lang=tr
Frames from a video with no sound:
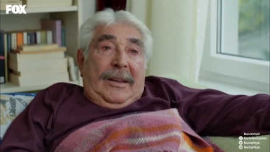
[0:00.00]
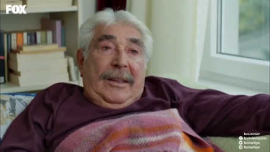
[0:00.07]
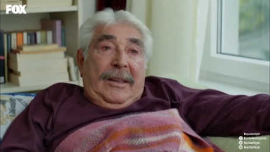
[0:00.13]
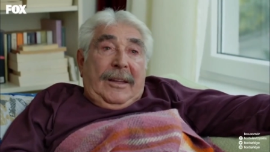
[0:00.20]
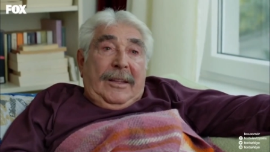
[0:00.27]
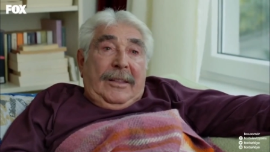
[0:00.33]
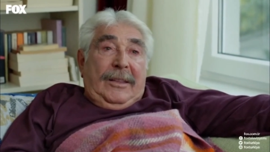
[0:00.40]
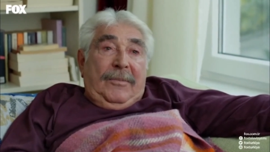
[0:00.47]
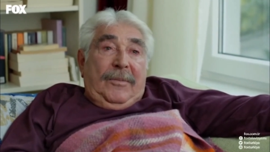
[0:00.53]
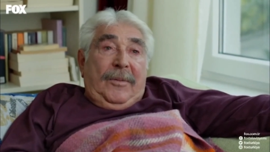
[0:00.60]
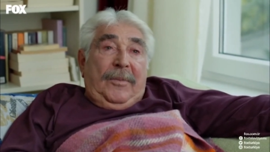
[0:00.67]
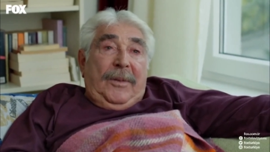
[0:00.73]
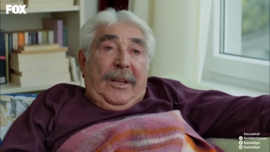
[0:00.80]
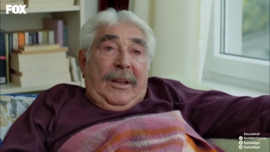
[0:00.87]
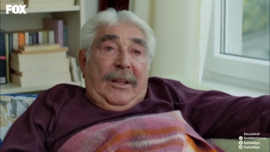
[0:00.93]

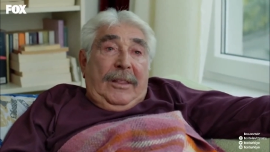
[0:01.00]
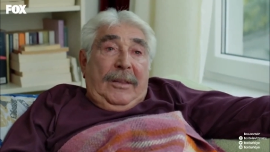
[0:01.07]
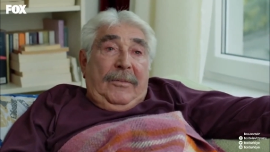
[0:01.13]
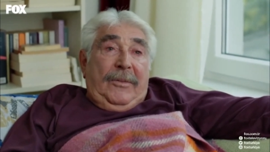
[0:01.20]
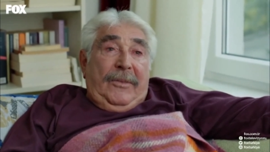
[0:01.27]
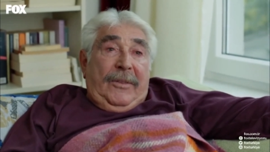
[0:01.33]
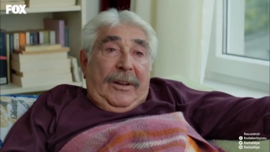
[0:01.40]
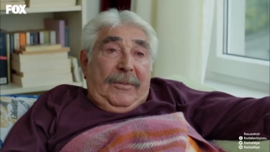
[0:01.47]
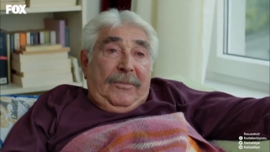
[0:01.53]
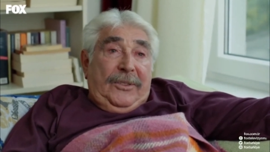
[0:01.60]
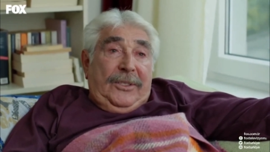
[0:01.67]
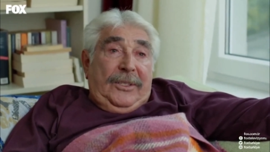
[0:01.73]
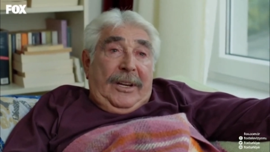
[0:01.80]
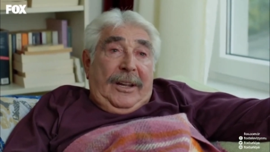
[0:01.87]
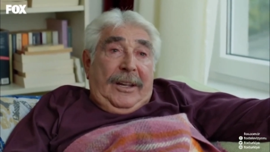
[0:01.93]
hayatımın bir anlamı
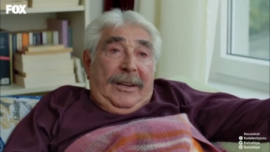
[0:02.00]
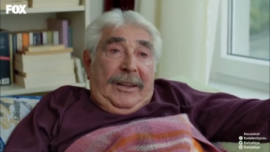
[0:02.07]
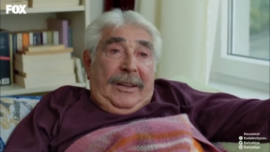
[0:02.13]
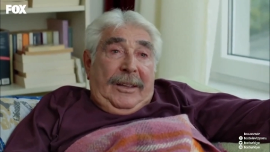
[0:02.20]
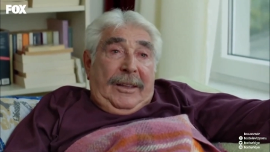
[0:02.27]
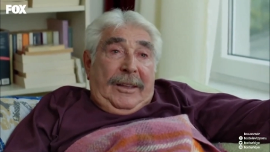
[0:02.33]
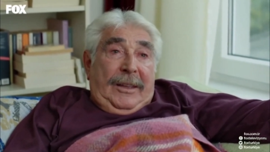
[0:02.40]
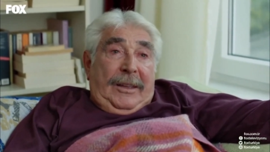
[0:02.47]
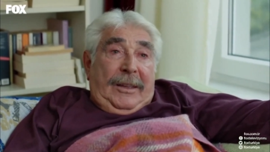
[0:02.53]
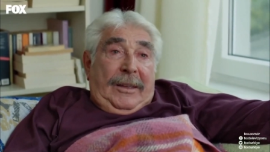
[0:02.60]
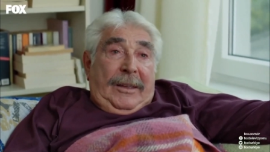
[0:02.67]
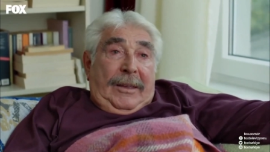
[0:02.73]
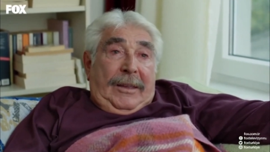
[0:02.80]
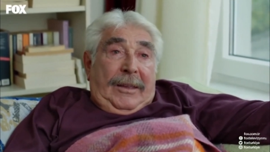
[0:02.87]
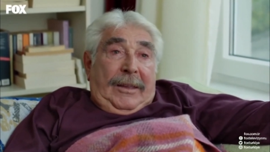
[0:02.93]
varmış Lale.
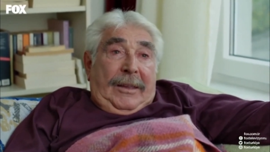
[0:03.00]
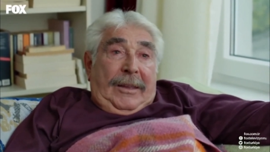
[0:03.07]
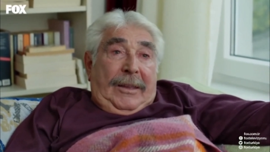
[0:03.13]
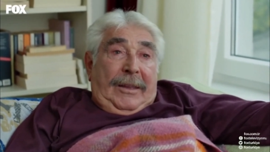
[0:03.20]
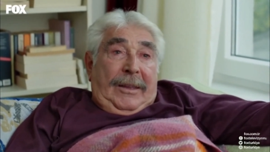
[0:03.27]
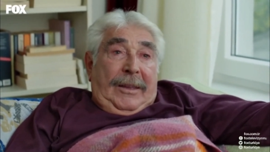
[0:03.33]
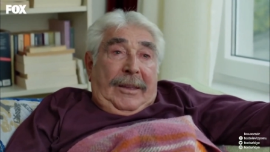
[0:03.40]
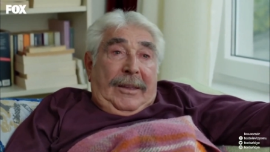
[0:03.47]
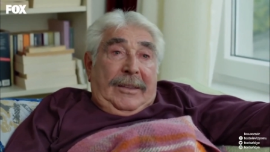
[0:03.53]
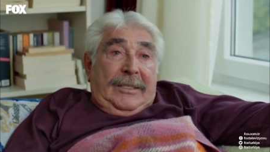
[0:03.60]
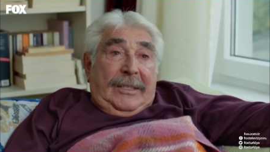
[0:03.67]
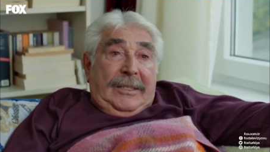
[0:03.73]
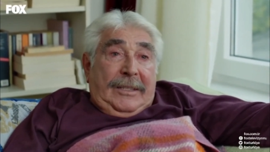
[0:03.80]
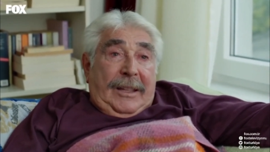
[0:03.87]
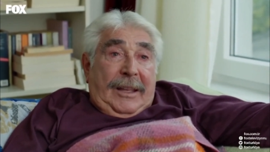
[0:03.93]

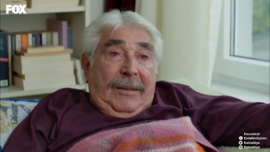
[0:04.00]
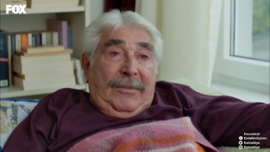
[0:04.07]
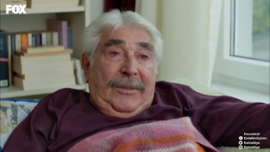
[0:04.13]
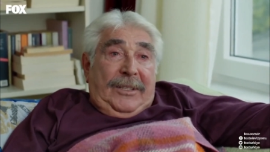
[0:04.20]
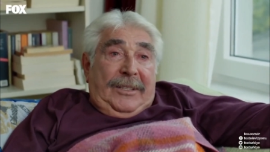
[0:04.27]
Sizler